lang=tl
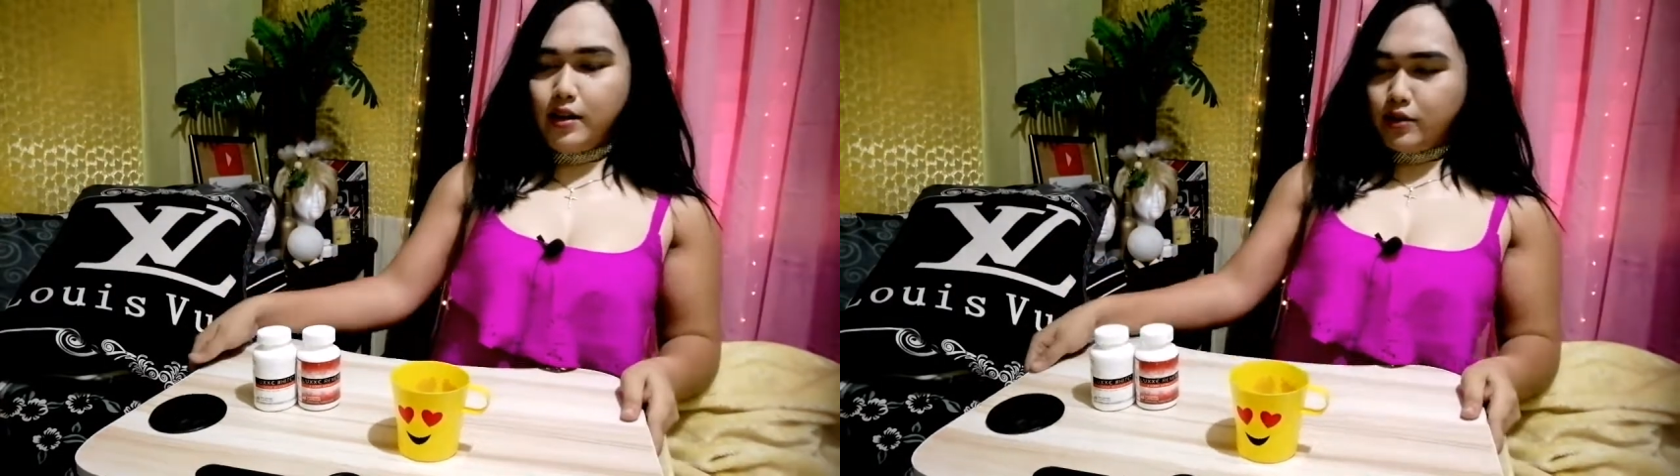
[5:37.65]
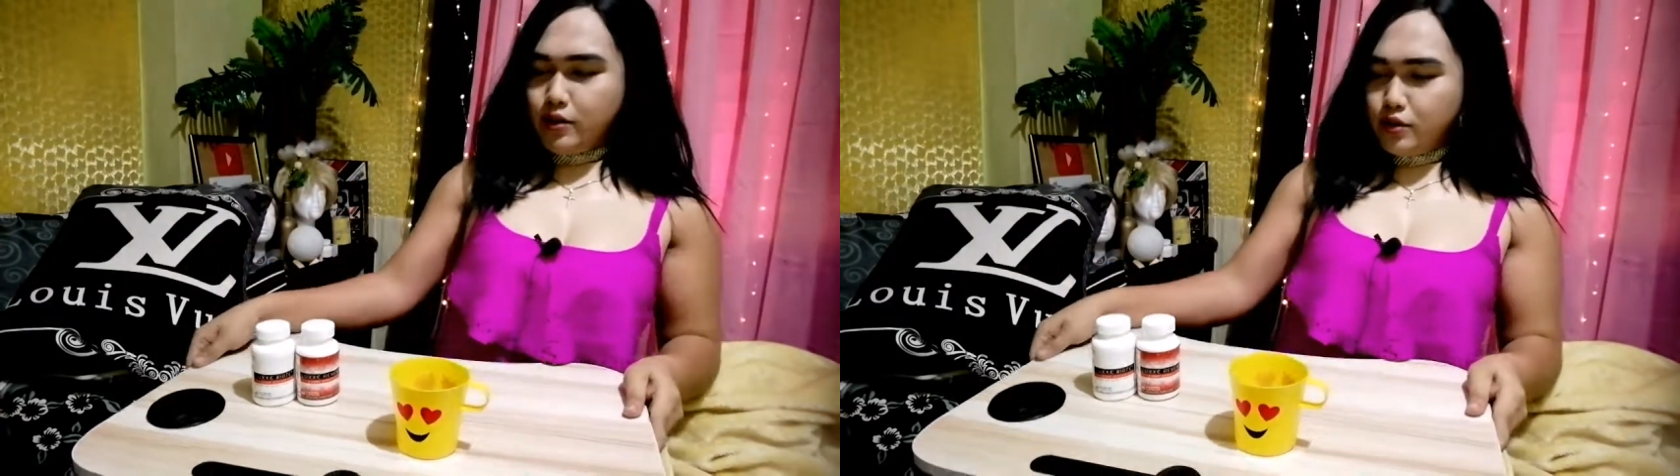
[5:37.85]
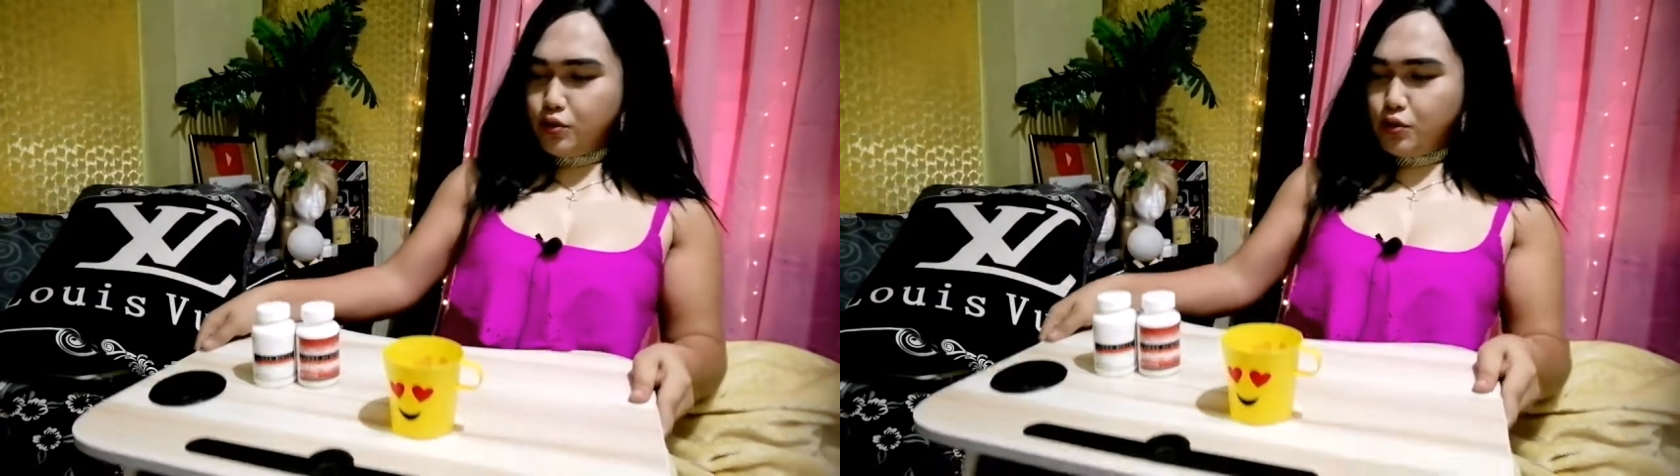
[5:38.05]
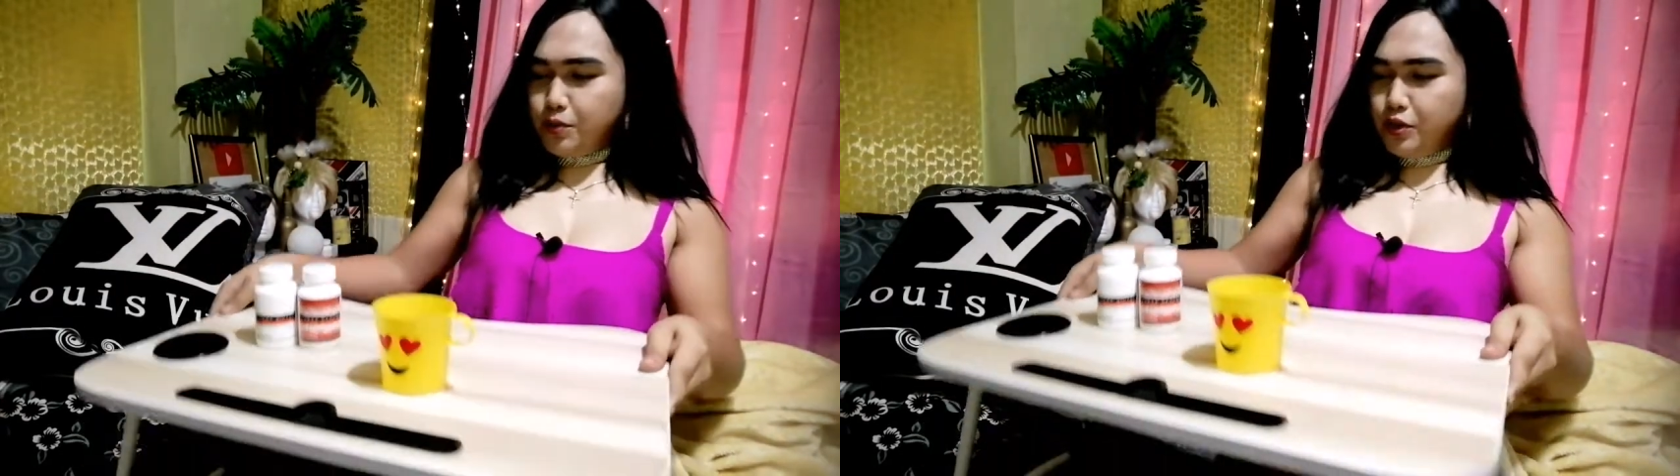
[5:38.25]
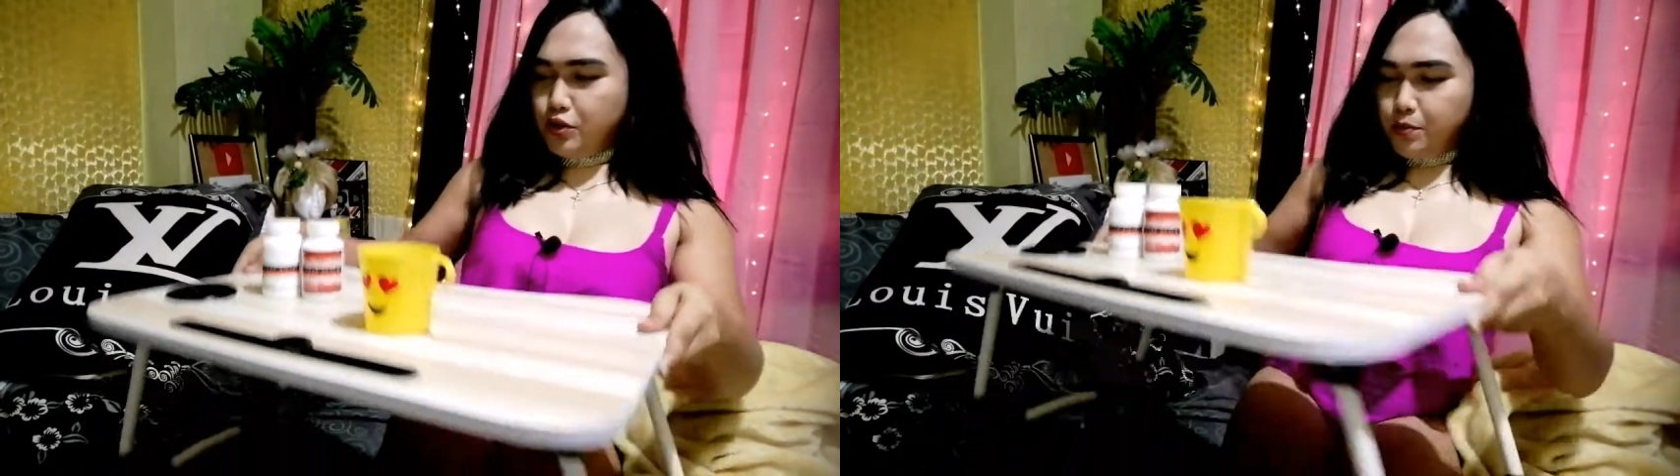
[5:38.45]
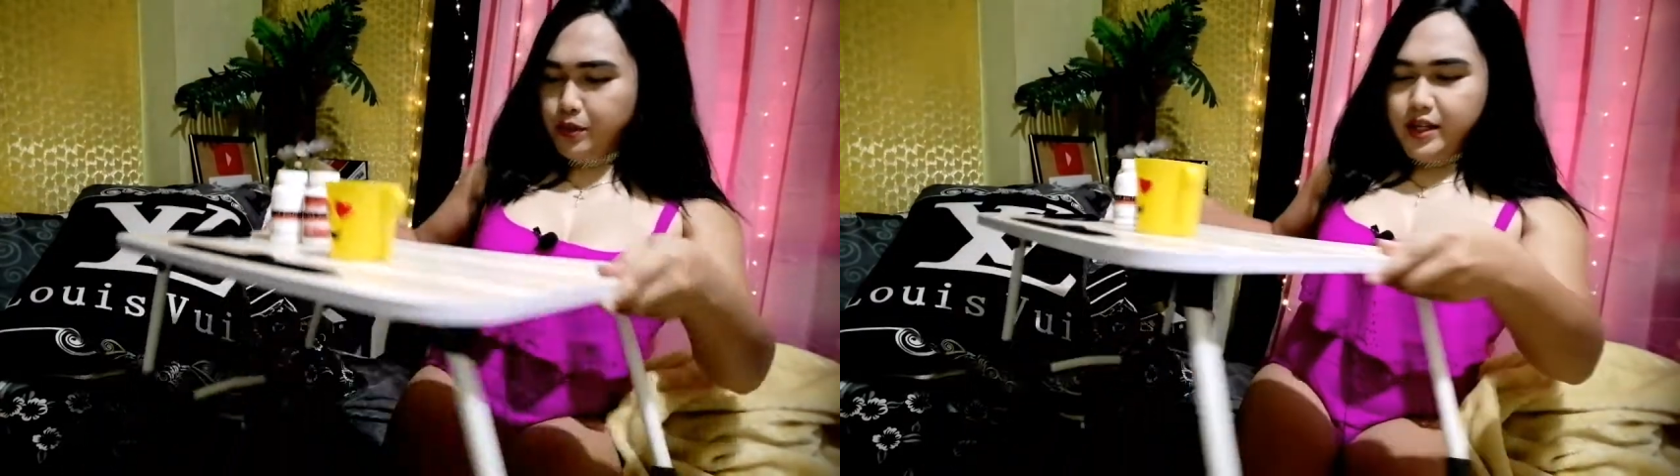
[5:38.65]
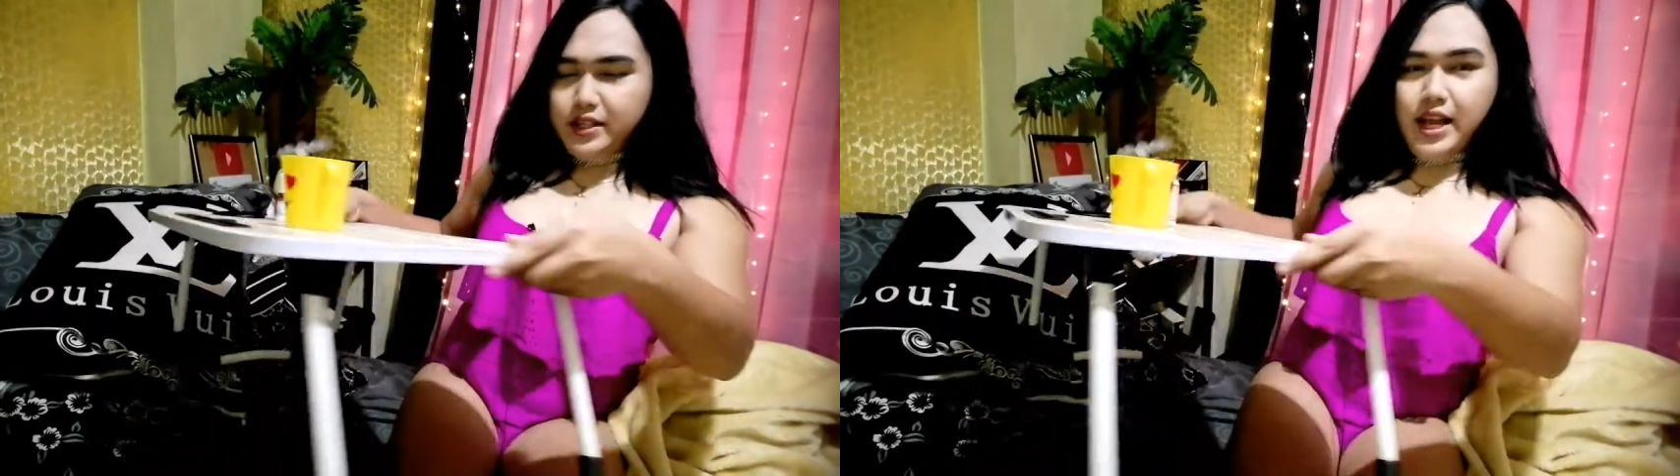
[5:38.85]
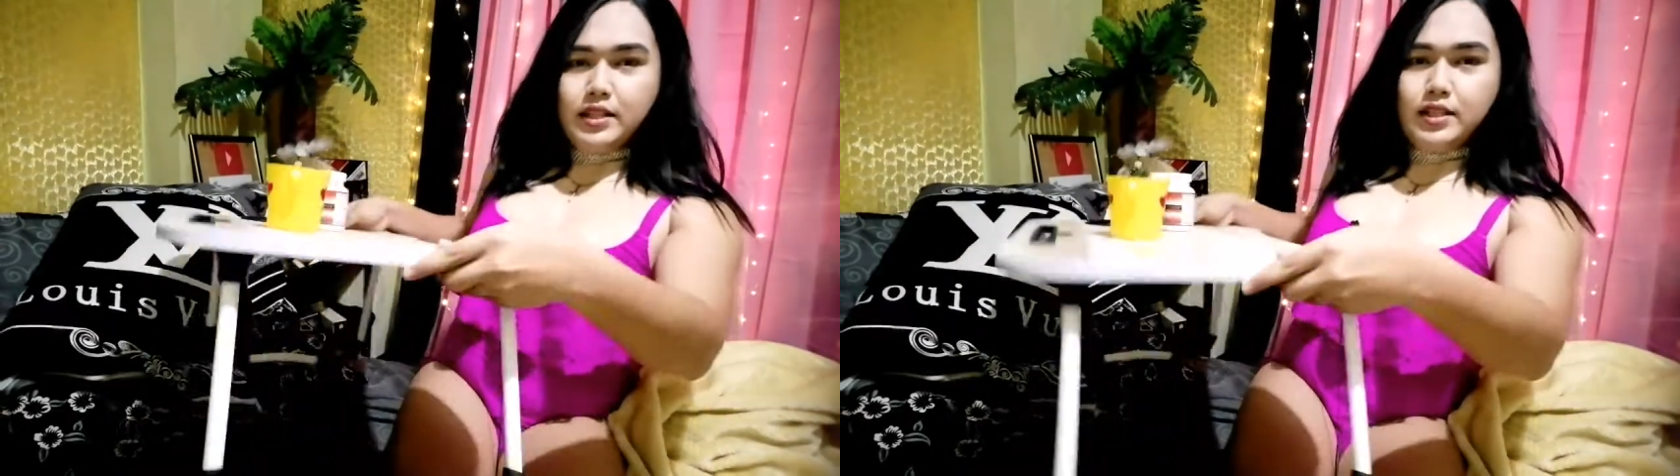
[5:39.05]
So, super, super
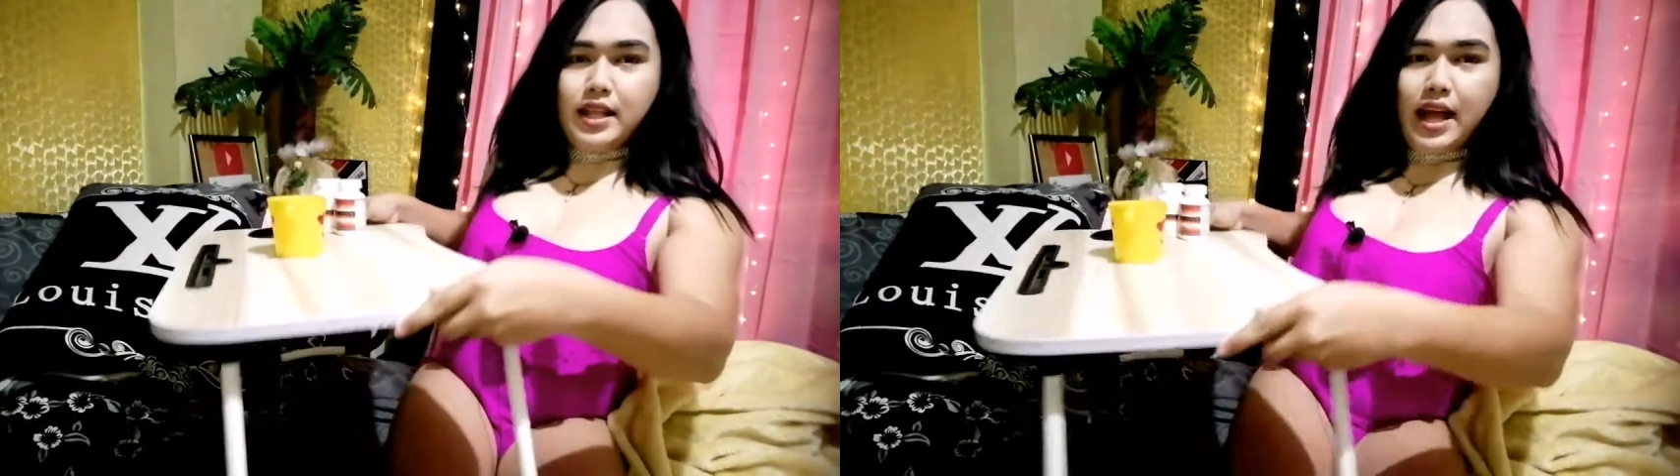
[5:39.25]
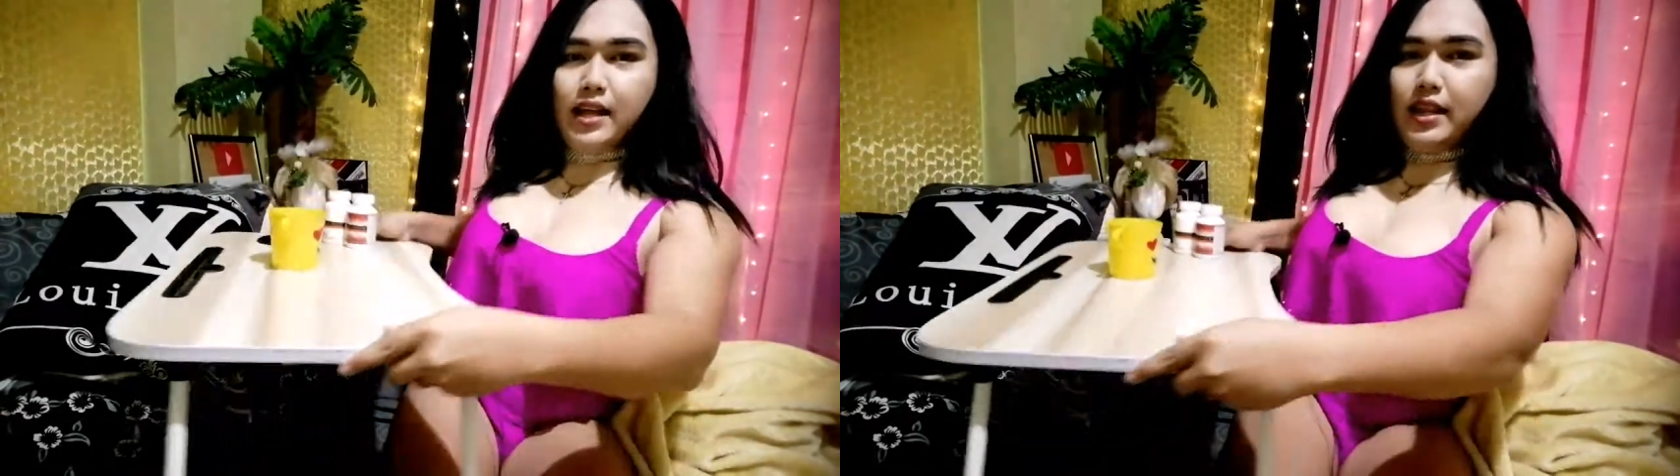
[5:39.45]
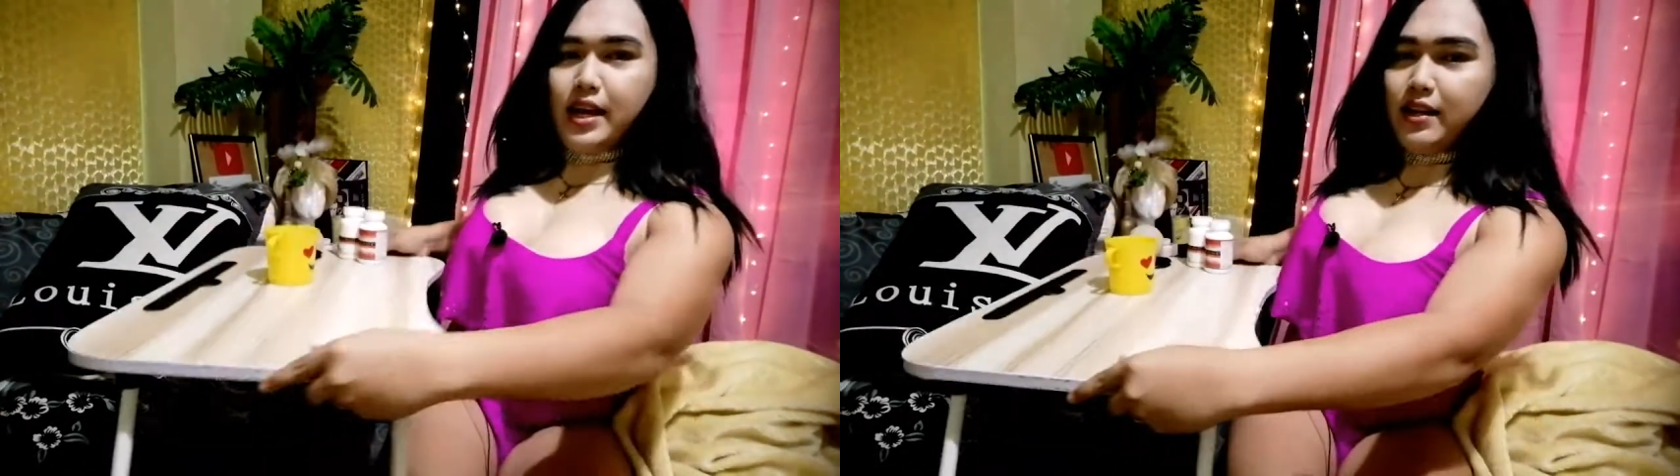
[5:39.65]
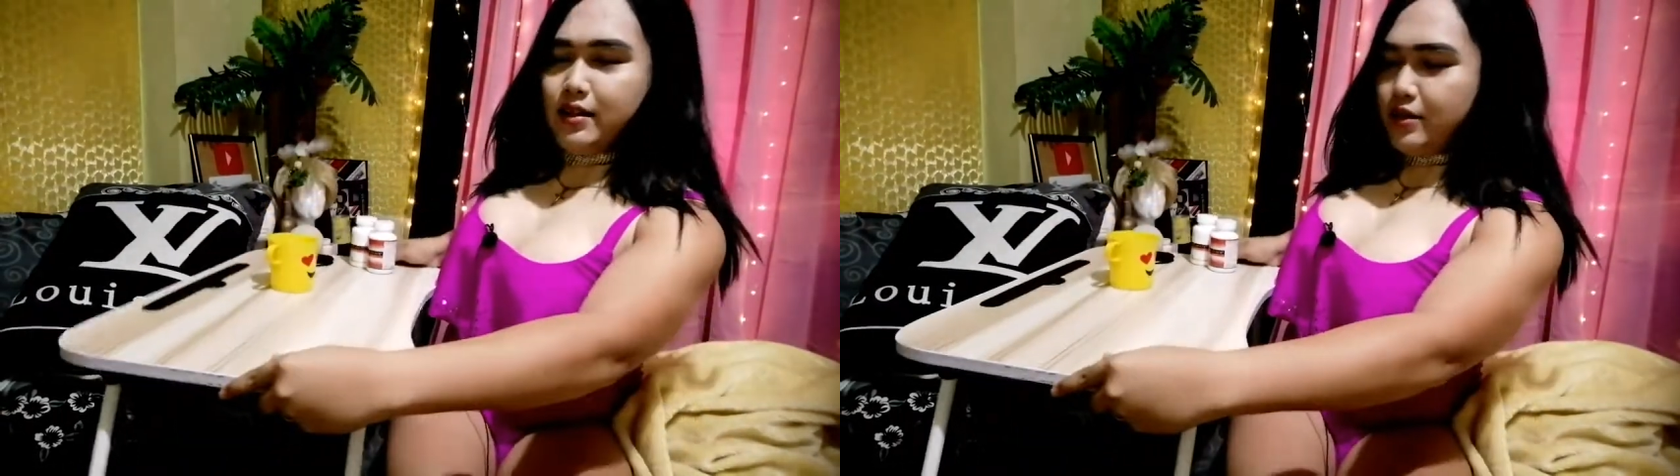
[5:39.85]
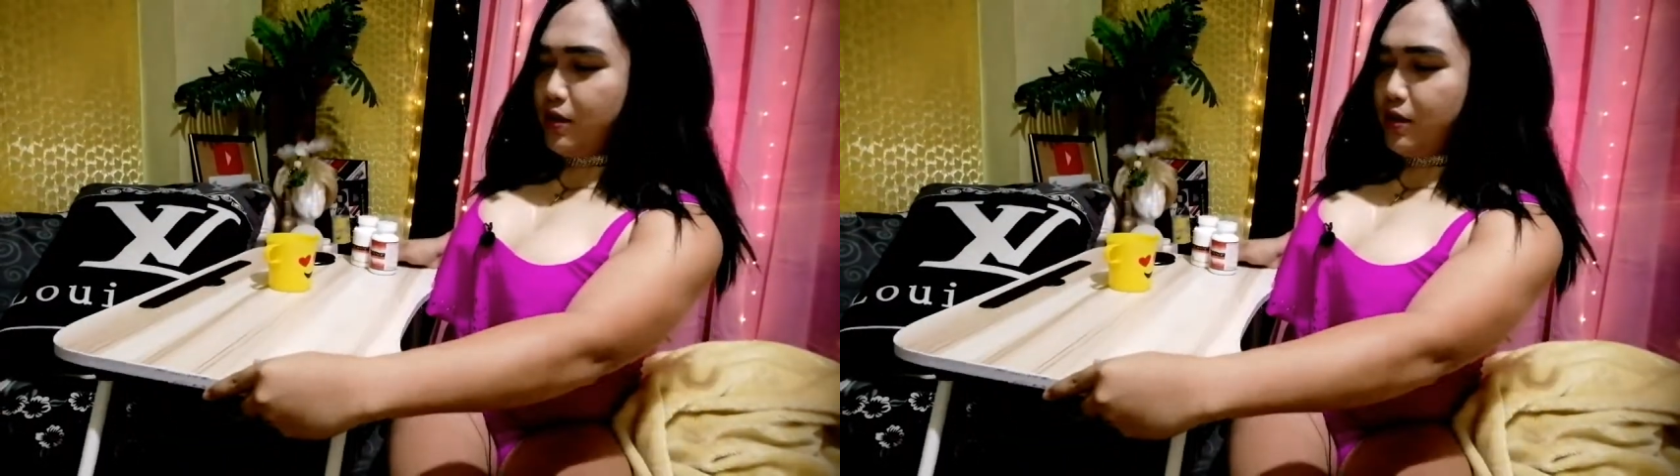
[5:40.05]
sexy natin.